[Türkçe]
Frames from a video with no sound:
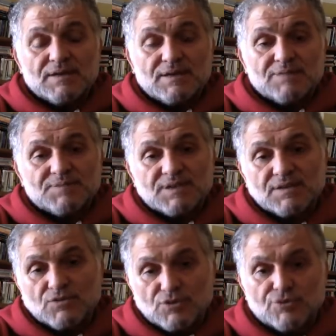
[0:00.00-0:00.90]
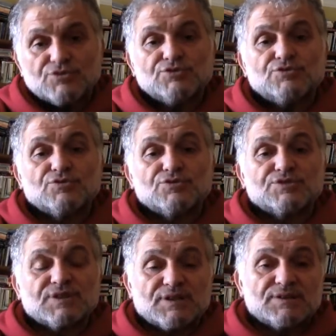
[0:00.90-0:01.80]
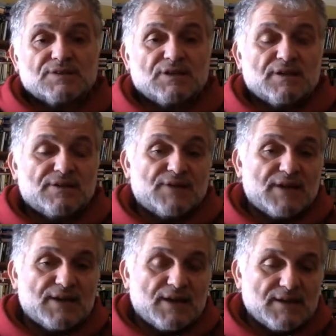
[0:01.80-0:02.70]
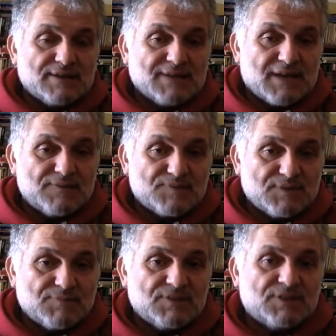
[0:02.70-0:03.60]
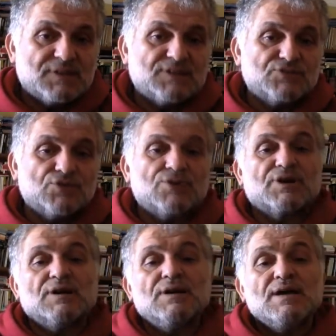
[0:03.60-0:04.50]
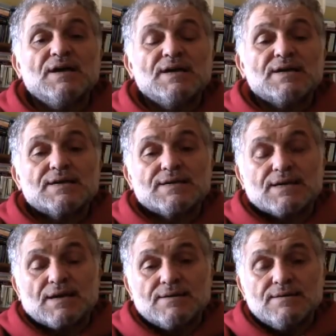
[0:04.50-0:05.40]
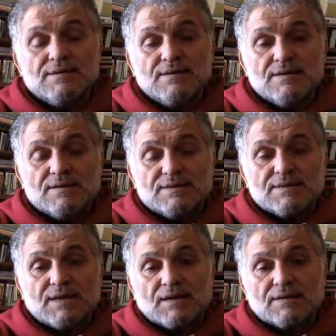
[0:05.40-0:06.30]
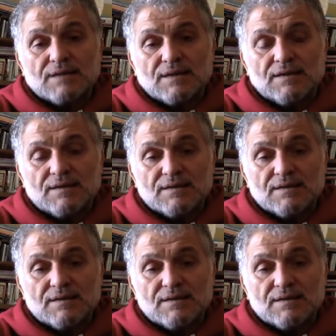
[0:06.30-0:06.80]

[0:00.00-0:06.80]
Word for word: kimse doğru dürüst uluslararası alanda İran'a sahip çıkmadıktan sonra İran Irak'la